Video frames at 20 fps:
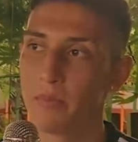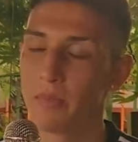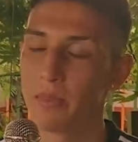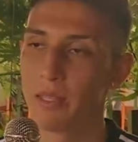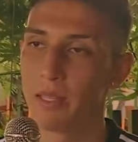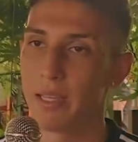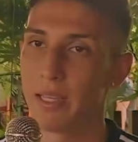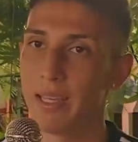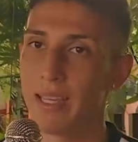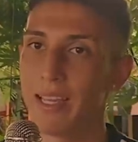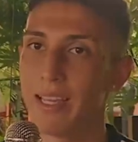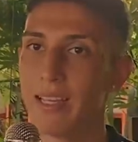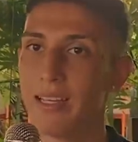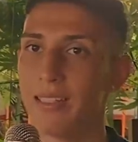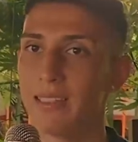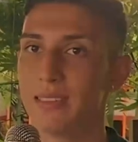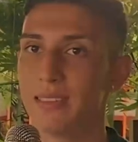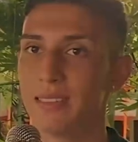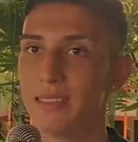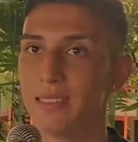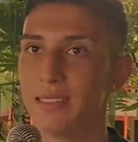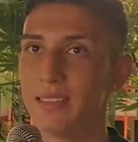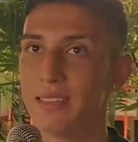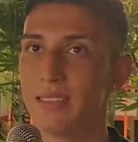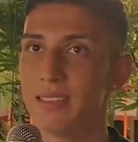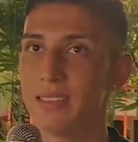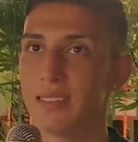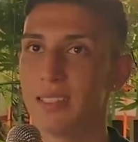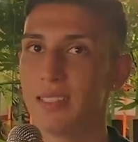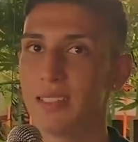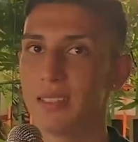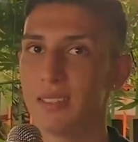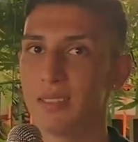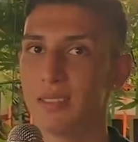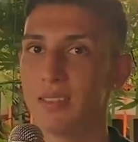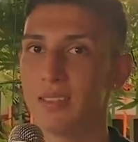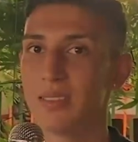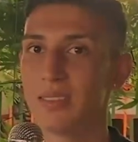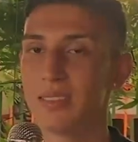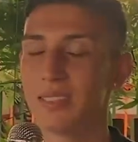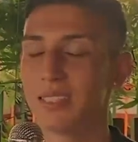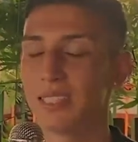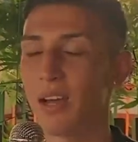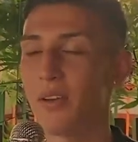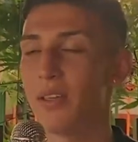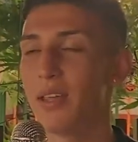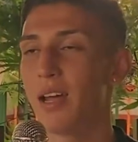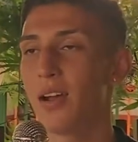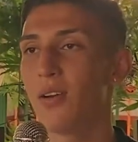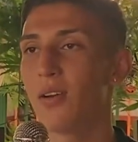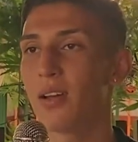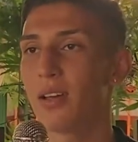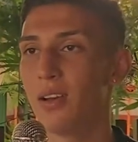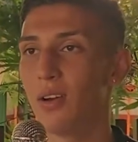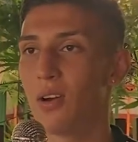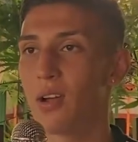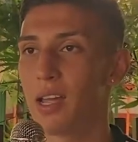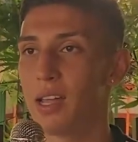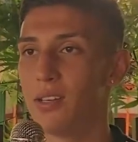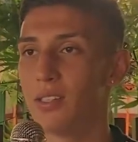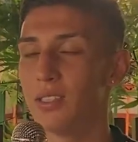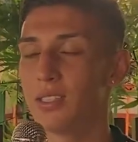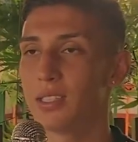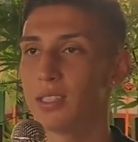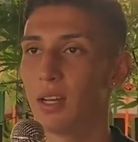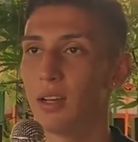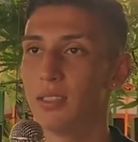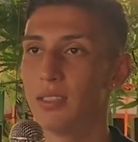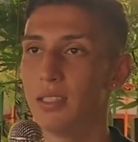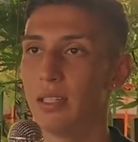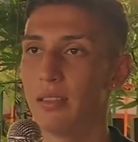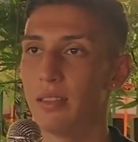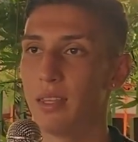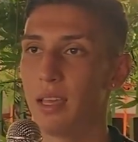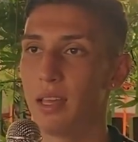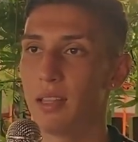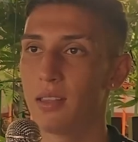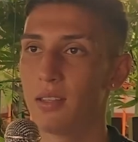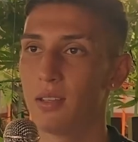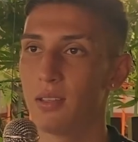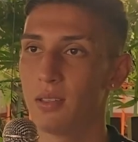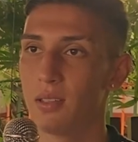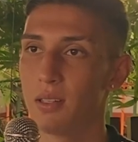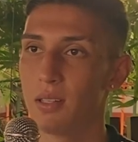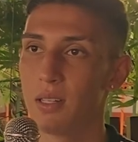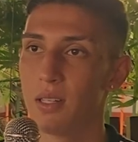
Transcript: eh, sabía lo, que ellos estaban sintiendo,